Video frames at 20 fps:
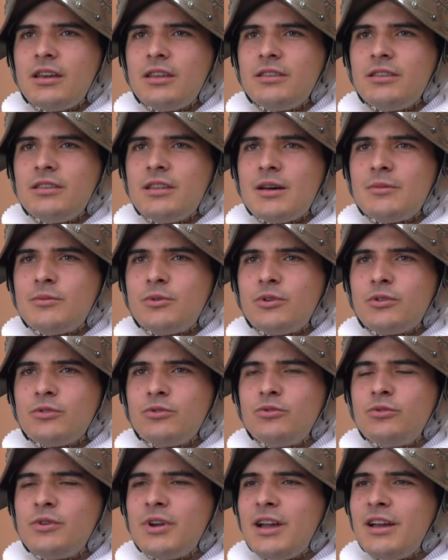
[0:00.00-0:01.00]
que pueden
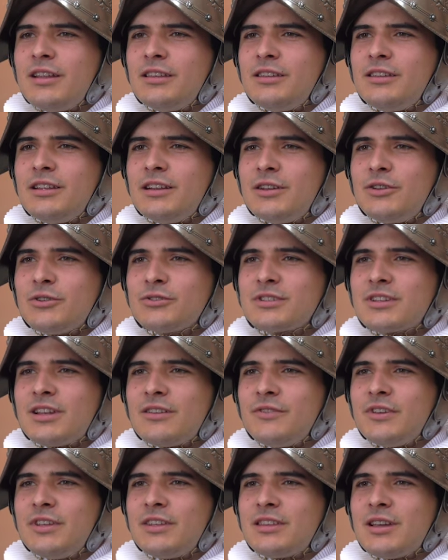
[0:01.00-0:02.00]
dar su tiempo,
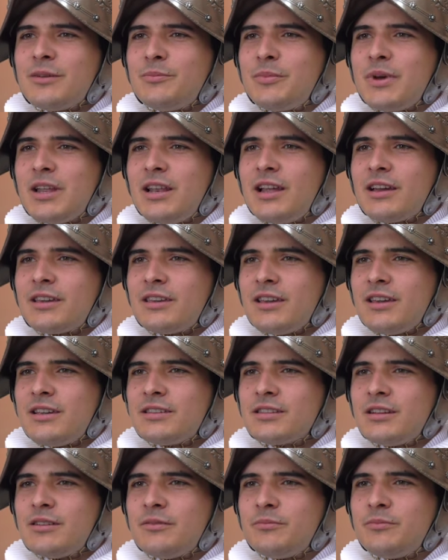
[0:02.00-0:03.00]
dos años de su
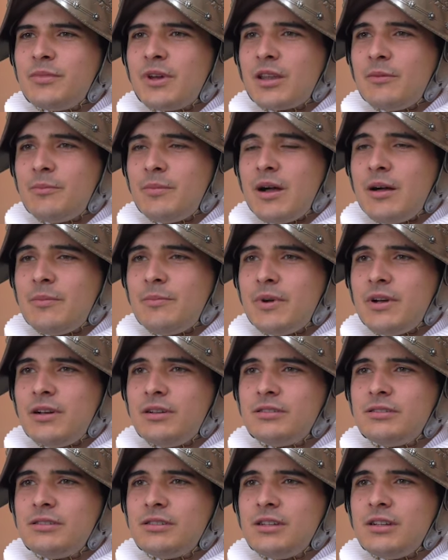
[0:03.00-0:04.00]
juventud, para
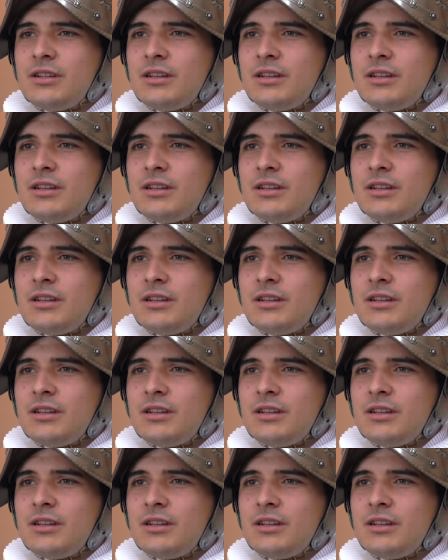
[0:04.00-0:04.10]
algo más